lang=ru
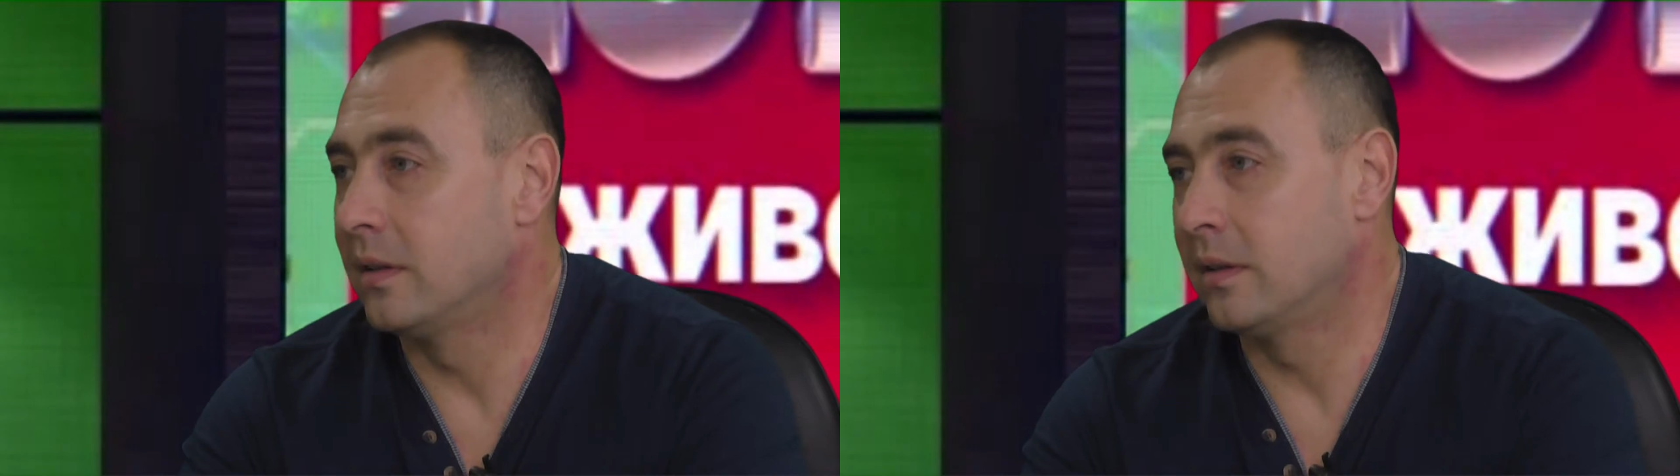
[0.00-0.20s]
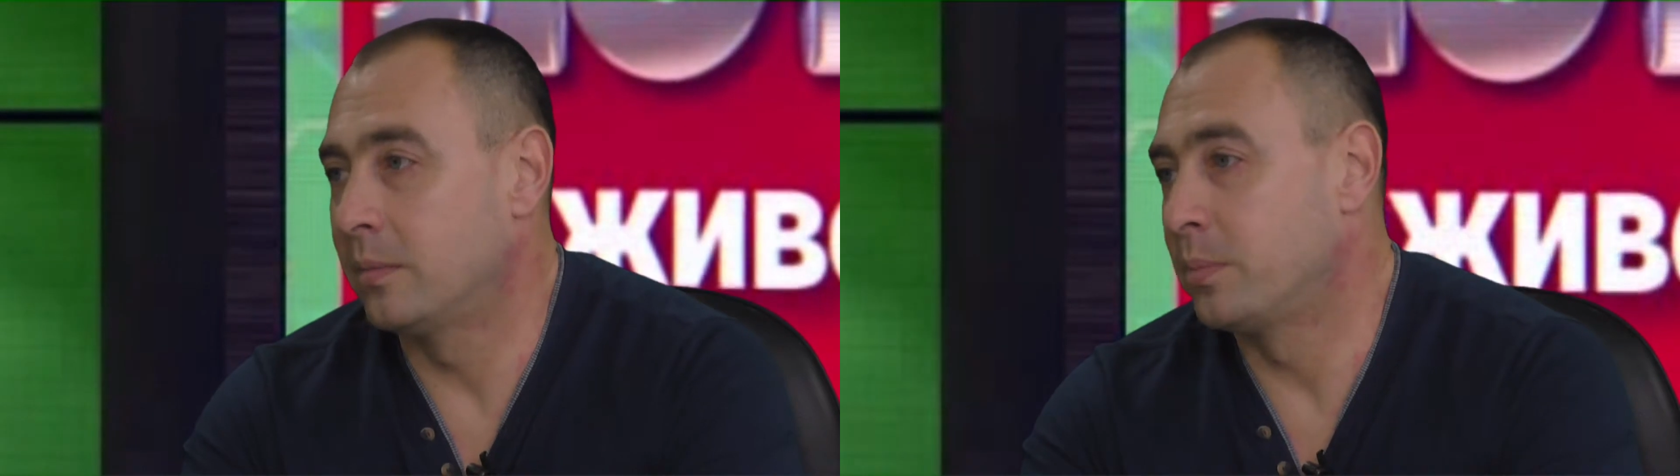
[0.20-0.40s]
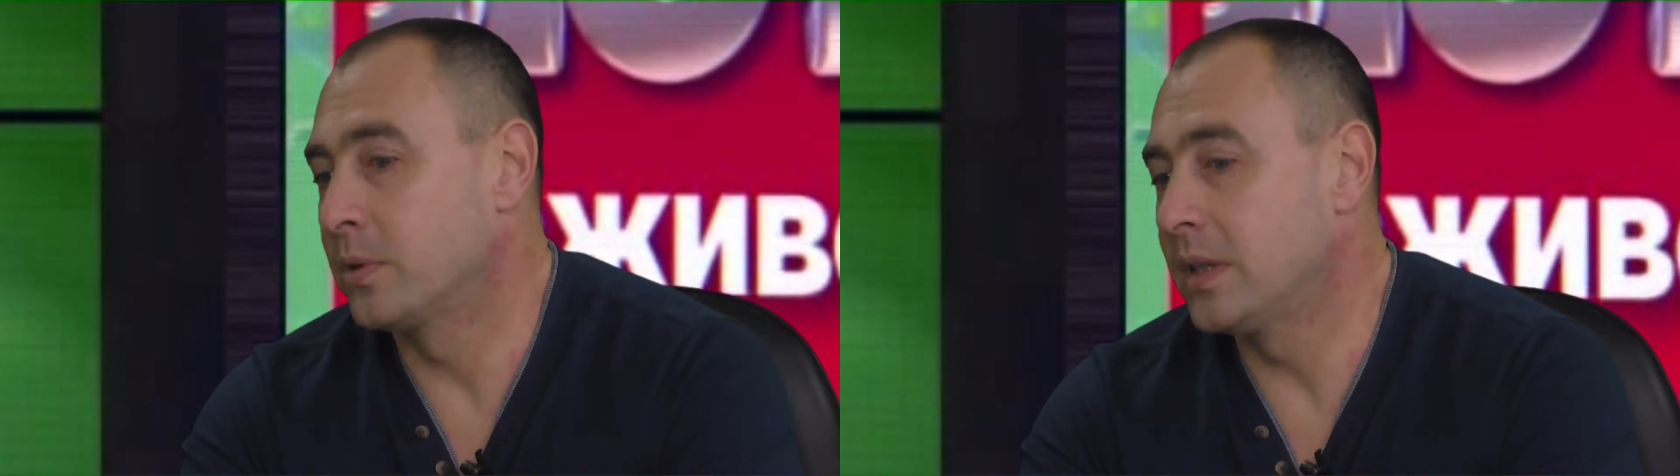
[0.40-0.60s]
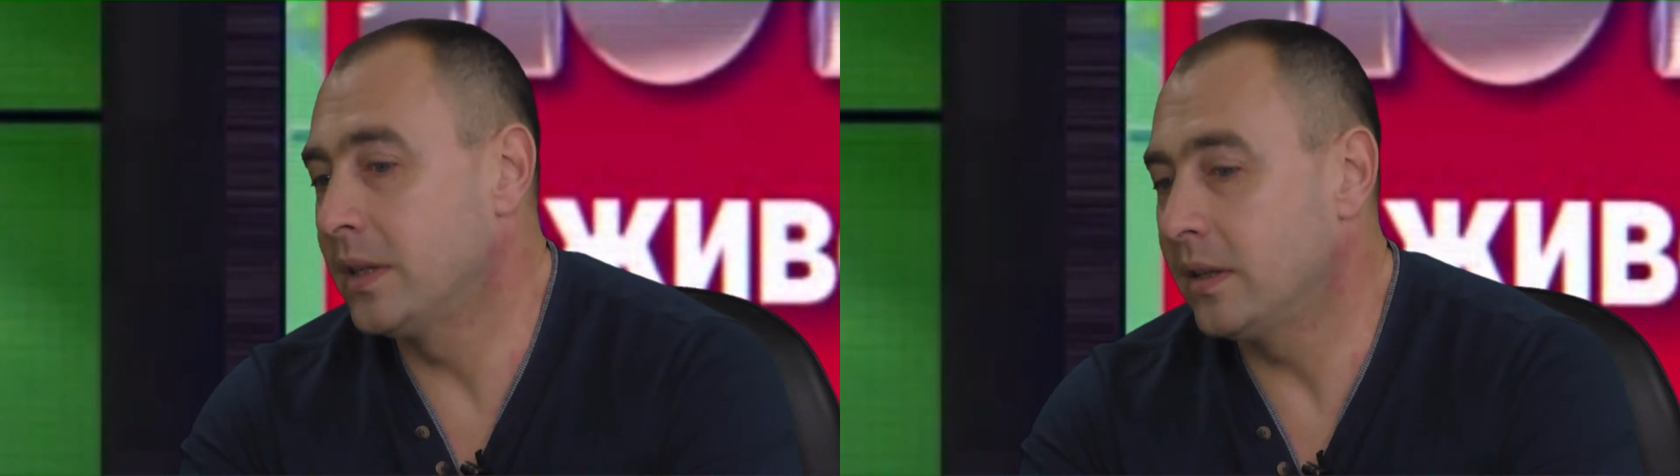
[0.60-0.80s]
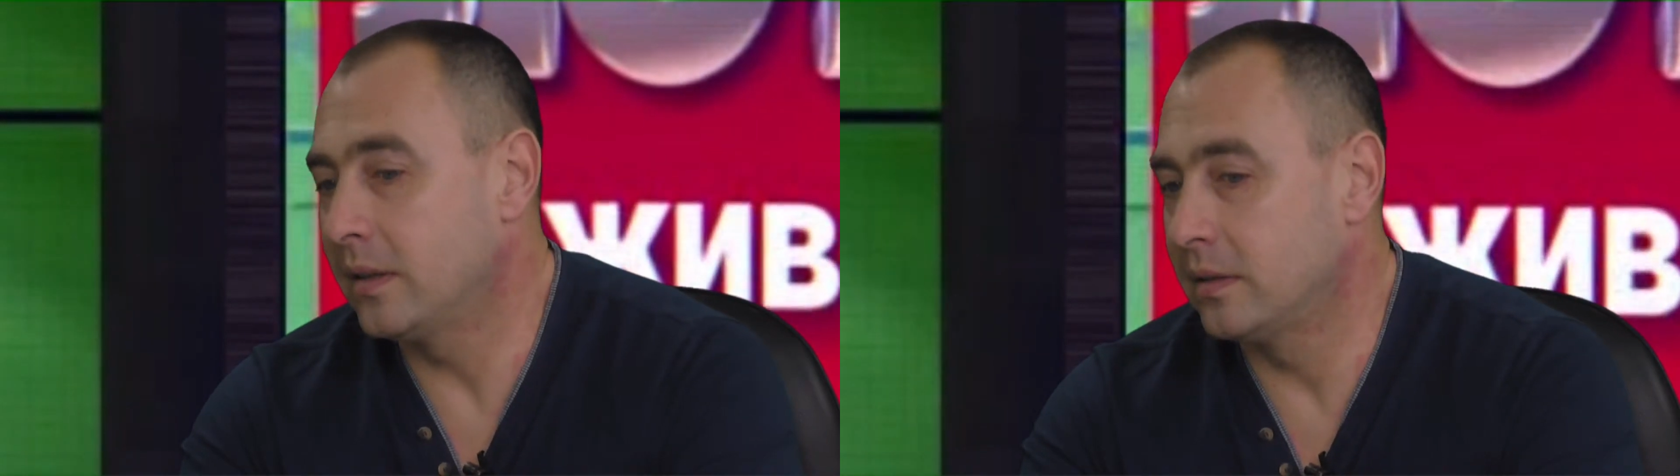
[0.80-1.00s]
Э,
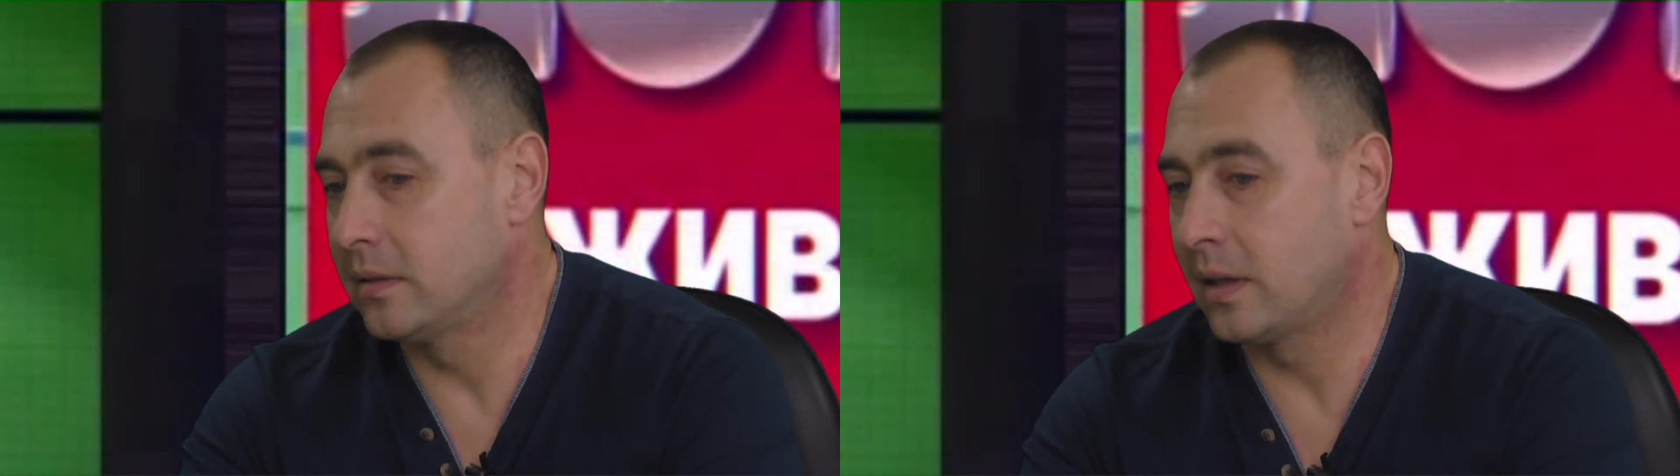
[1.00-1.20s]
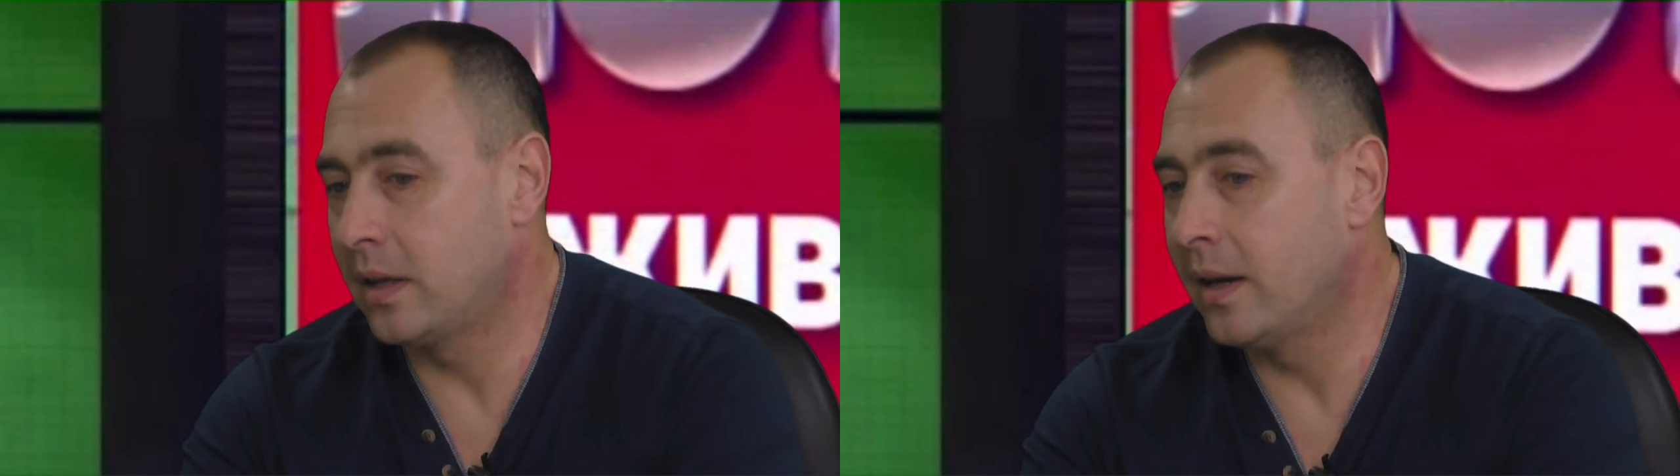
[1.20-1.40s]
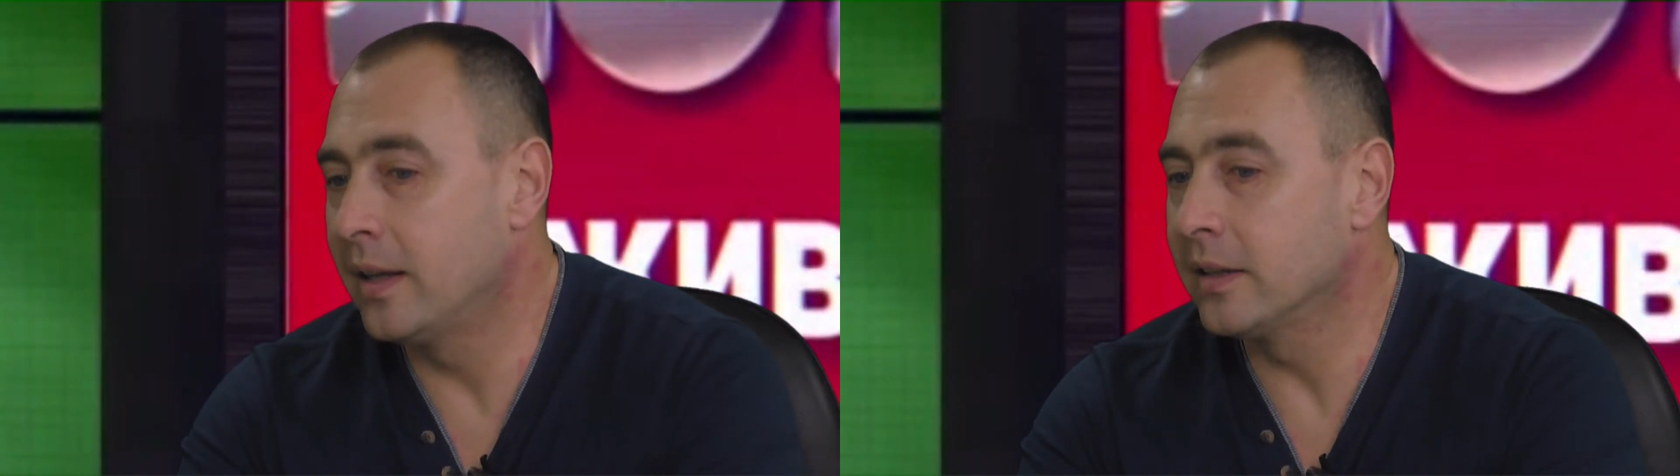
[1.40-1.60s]
после таких